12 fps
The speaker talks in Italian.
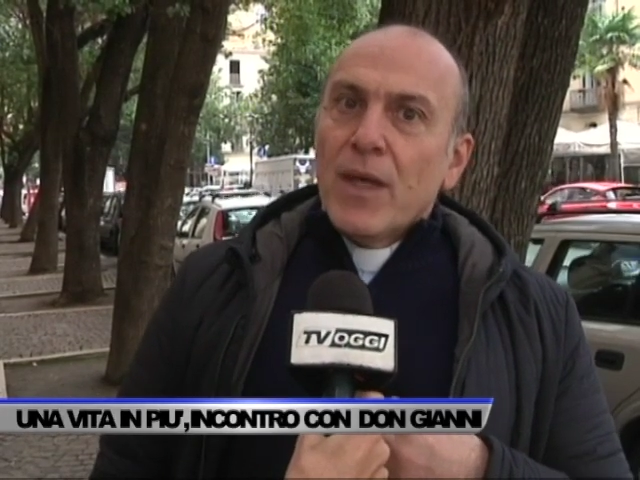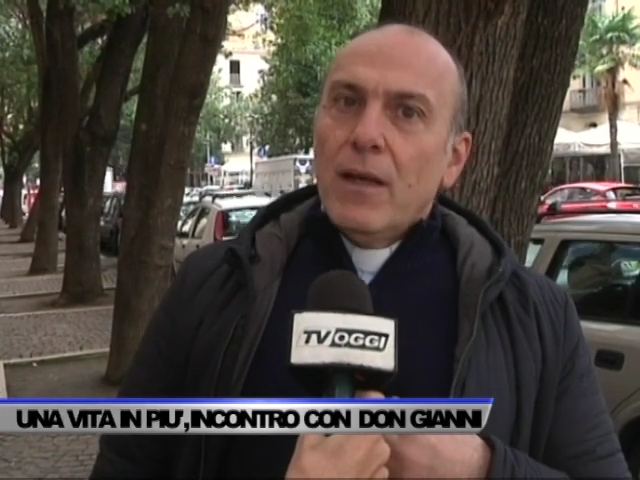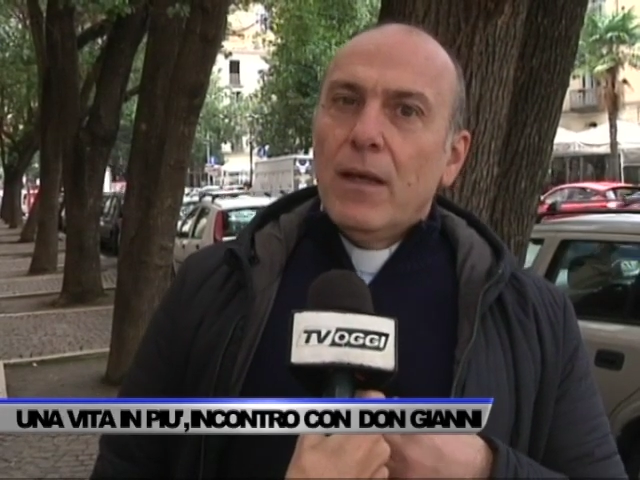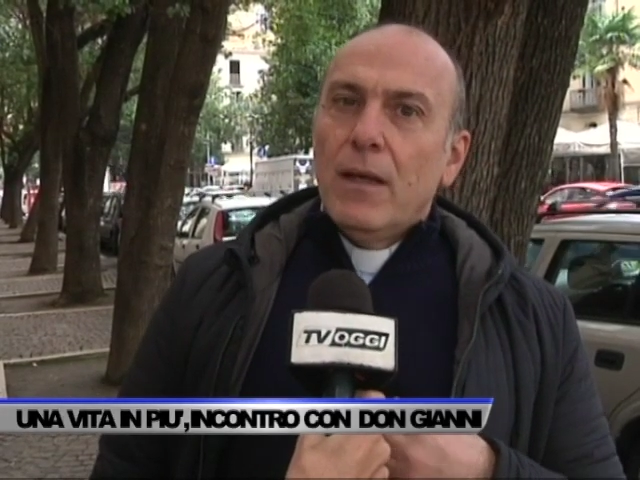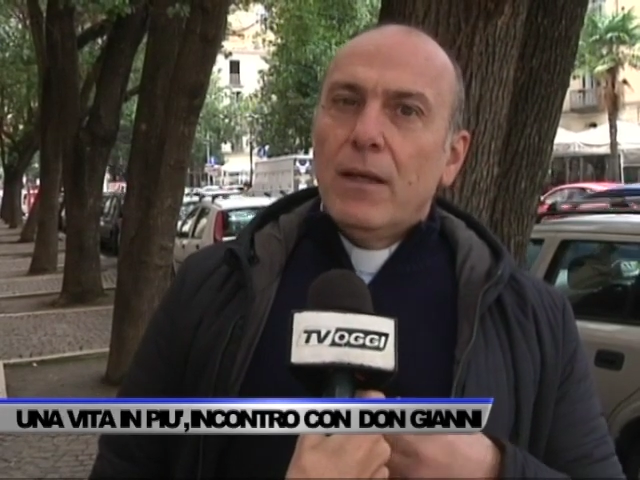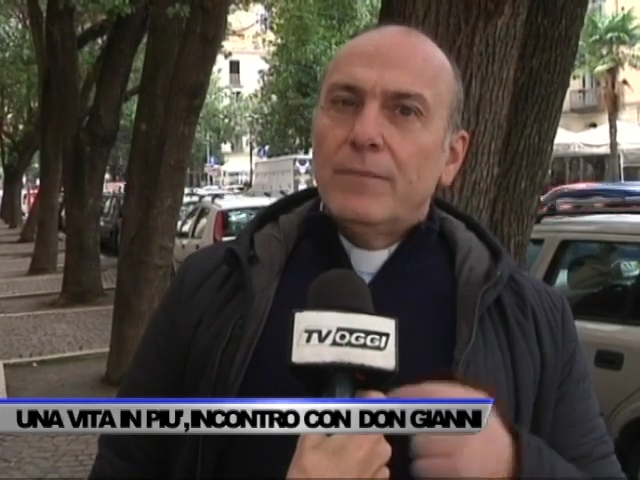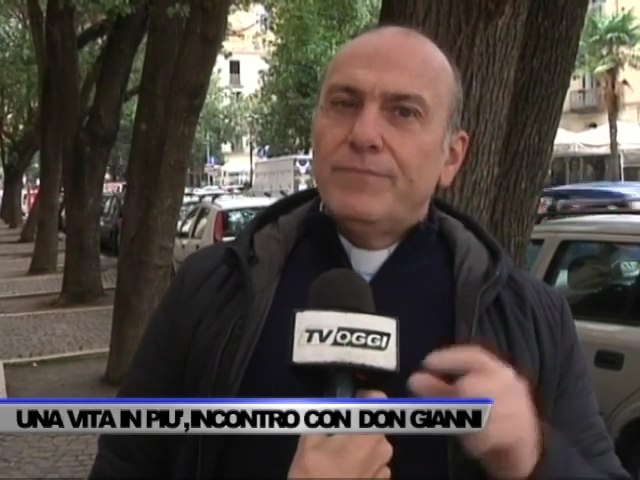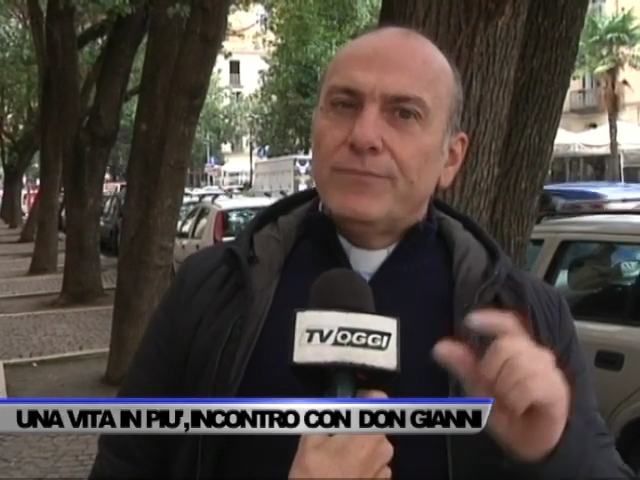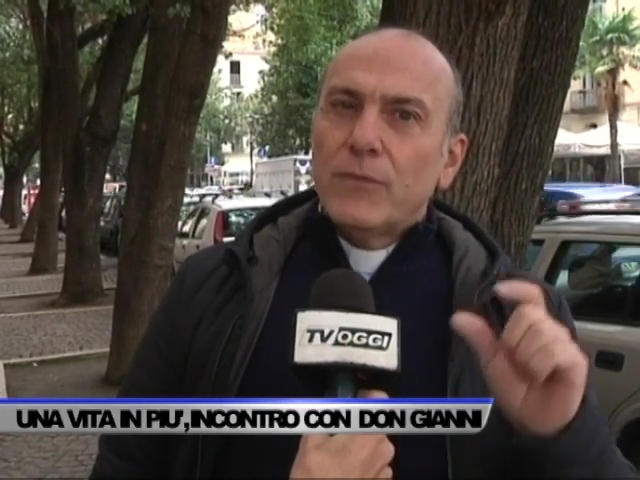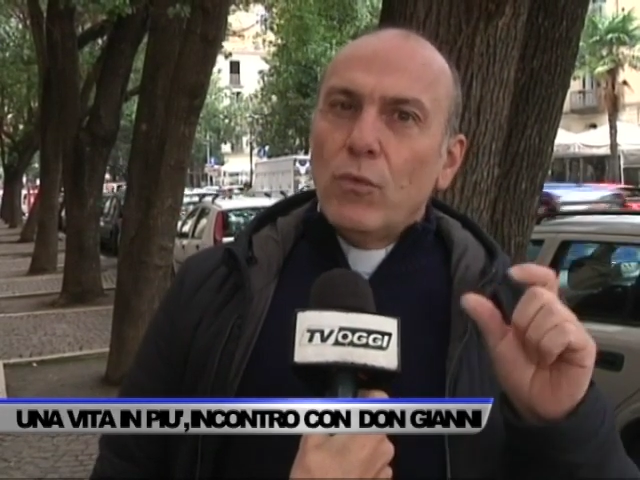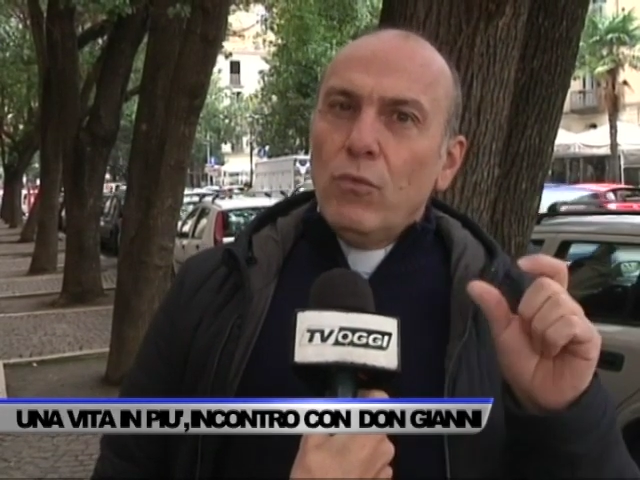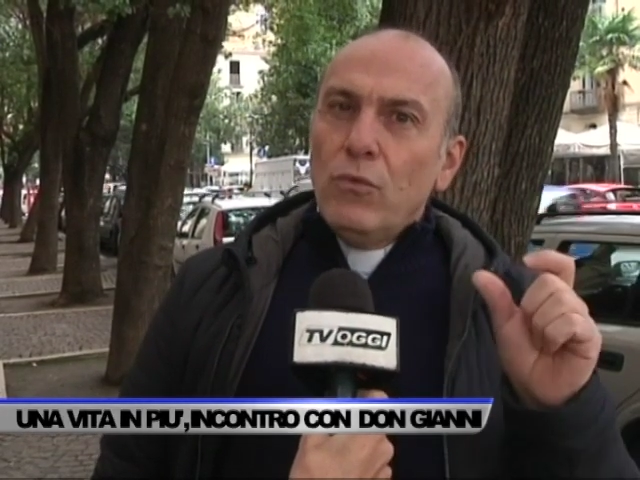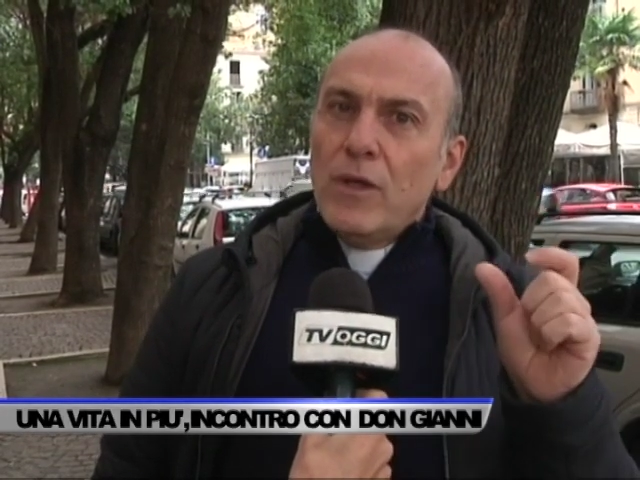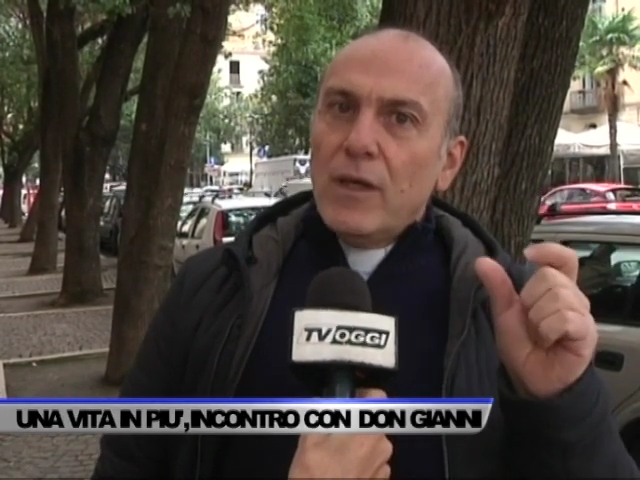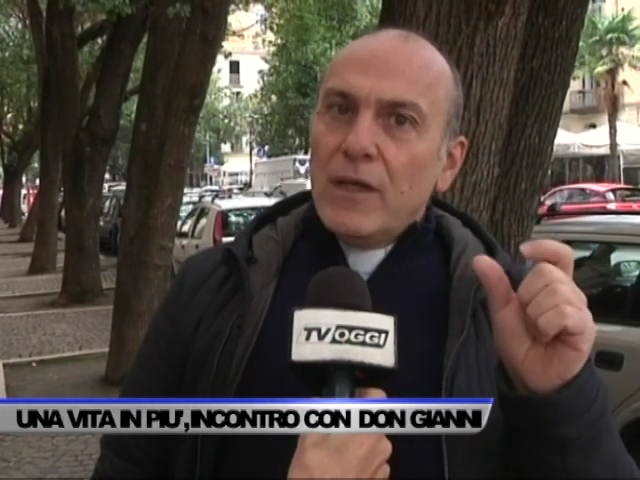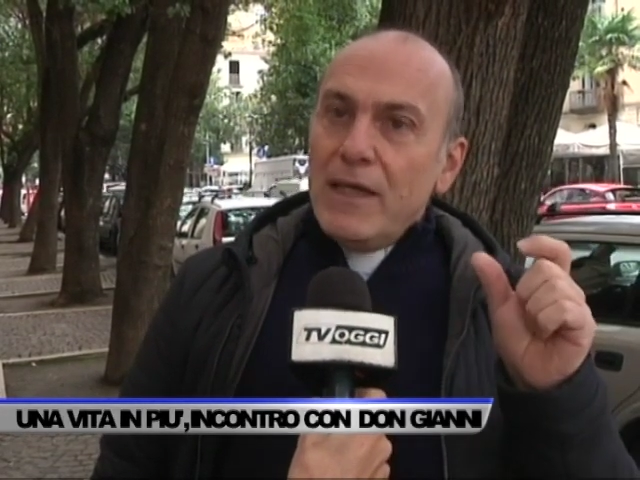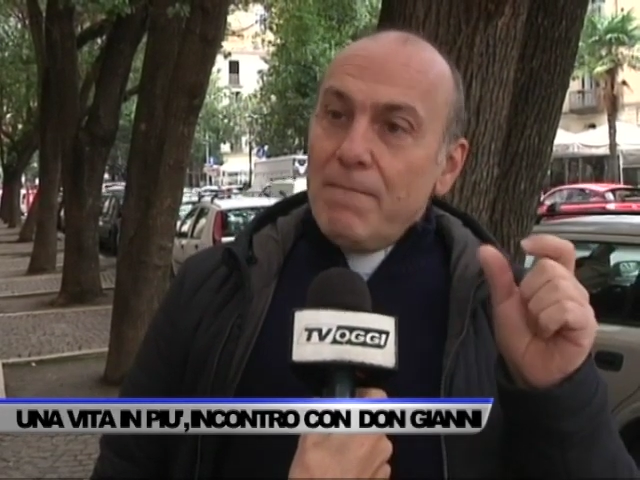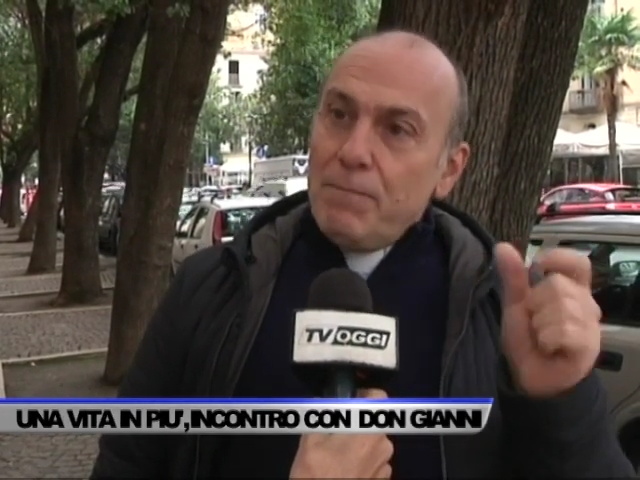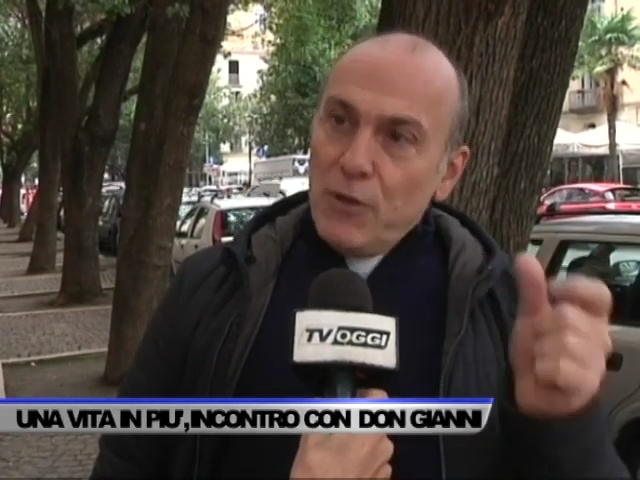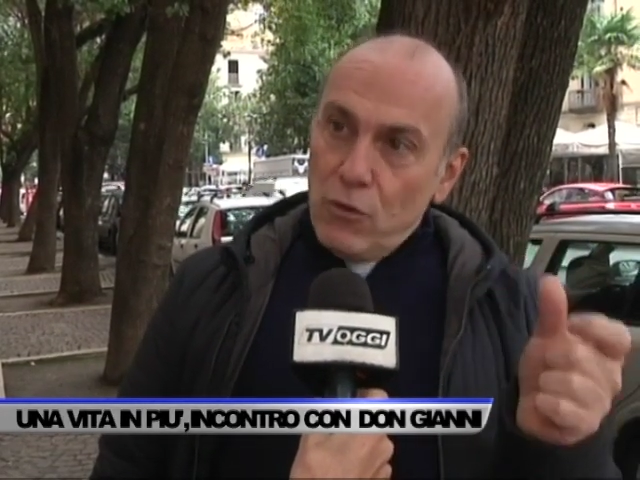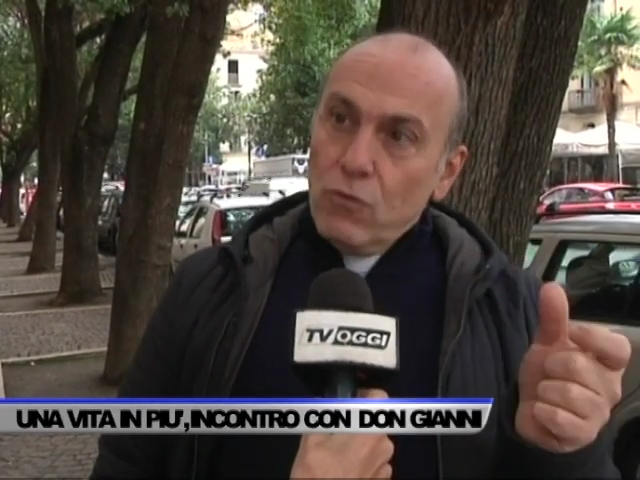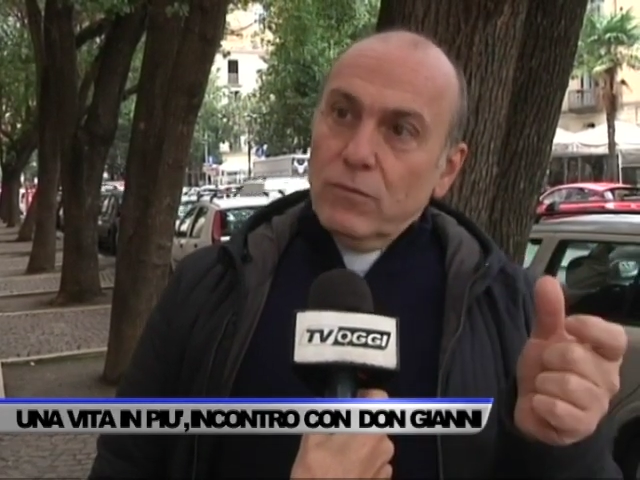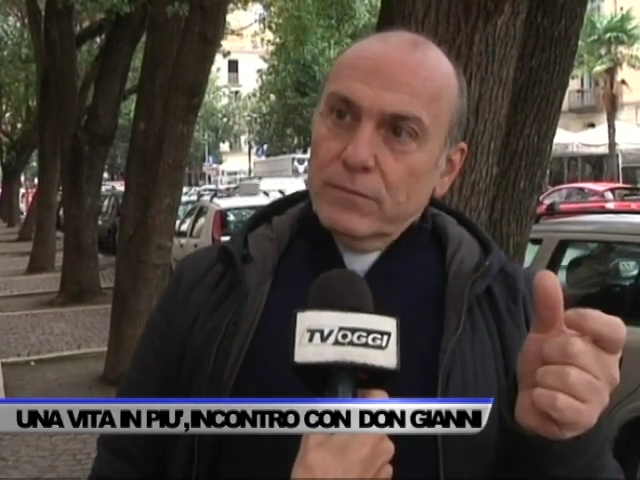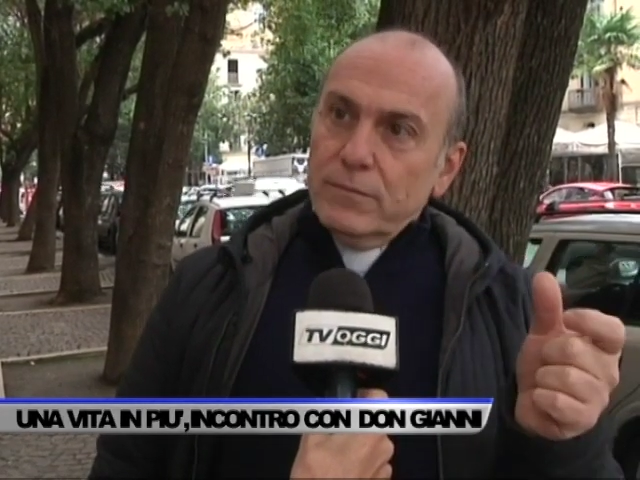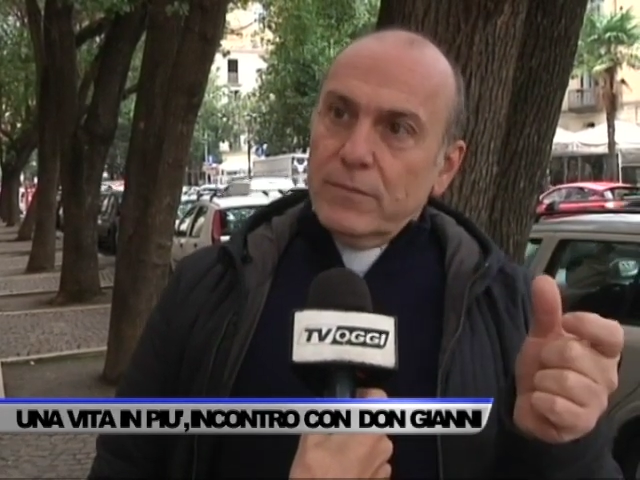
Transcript: um, un in più